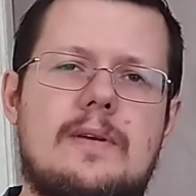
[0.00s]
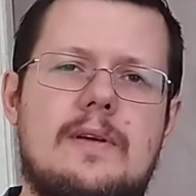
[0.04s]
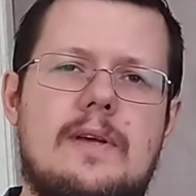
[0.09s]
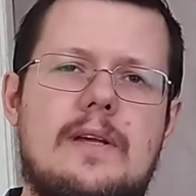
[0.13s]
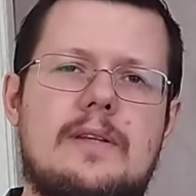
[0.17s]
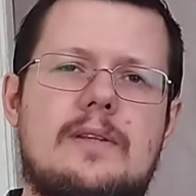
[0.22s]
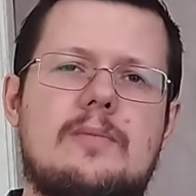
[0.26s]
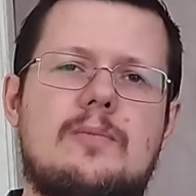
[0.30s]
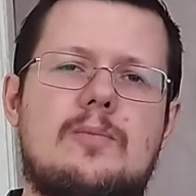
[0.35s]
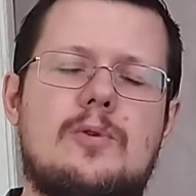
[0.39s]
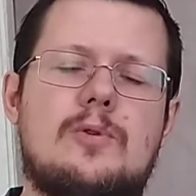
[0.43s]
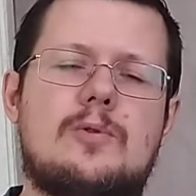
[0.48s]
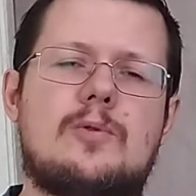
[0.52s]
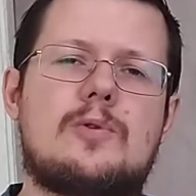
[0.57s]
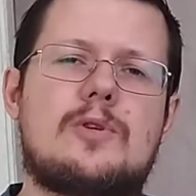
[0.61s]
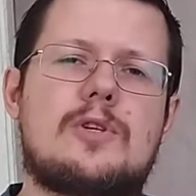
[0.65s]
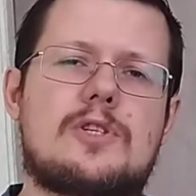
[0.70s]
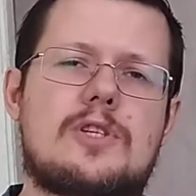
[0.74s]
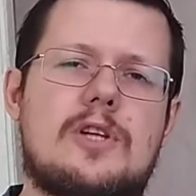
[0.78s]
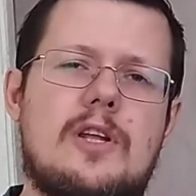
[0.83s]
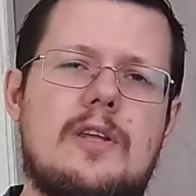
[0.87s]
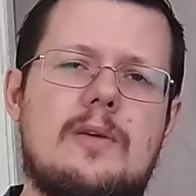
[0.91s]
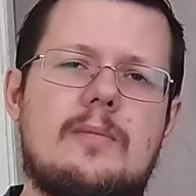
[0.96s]
И Это будет
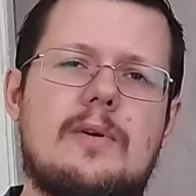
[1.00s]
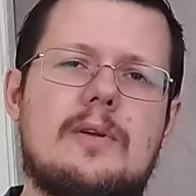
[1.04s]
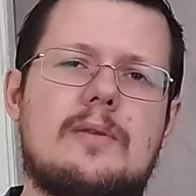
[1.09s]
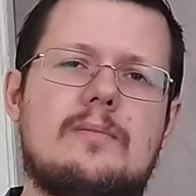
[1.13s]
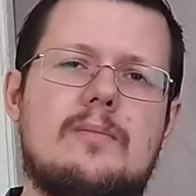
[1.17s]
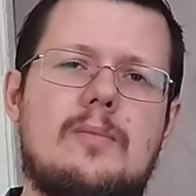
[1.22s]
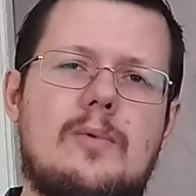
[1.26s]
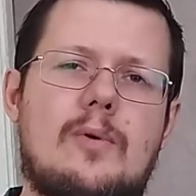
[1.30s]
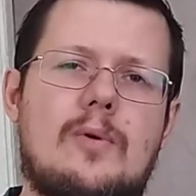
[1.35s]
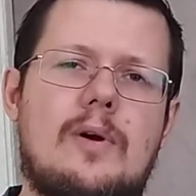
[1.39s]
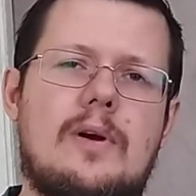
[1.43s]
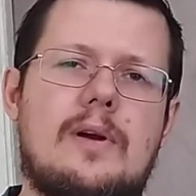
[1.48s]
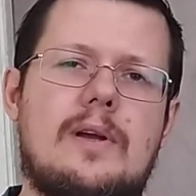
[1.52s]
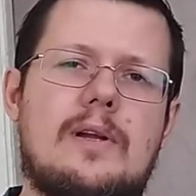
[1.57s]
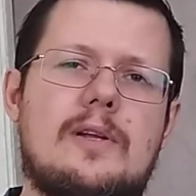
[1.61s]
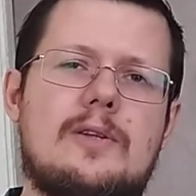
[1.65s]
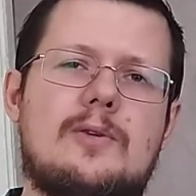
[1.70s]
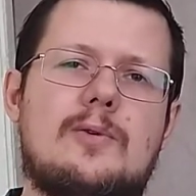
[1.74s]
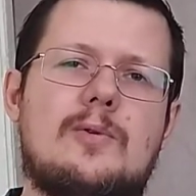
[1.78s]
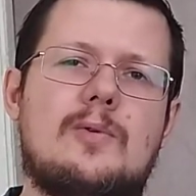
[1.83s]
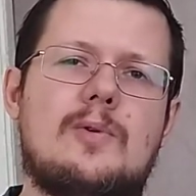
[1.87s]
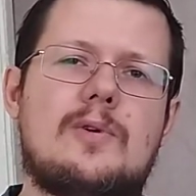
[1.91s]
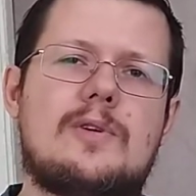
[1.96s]
утешением от Бога или
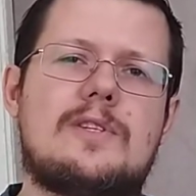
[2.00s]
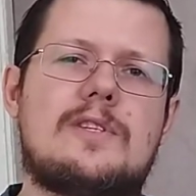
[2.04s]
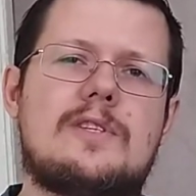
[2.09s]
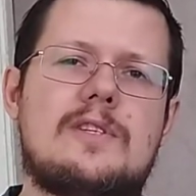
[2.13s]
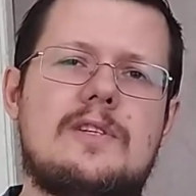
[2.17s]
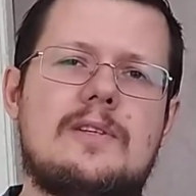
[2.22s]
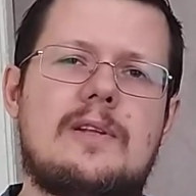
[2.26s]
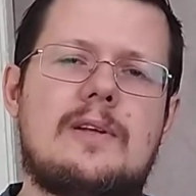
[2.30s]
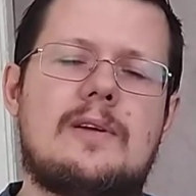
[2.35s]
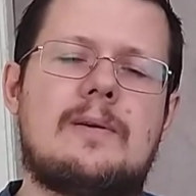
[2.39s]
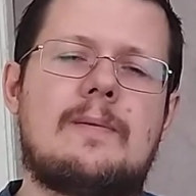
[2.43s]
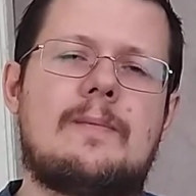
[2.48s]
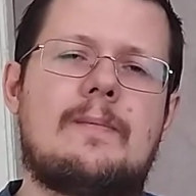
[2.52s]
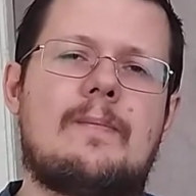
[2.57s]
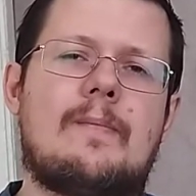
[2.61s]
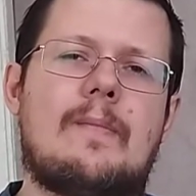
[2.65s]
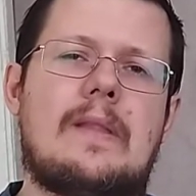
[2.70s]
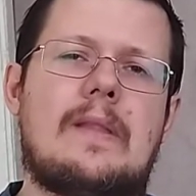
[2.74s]
другой силы,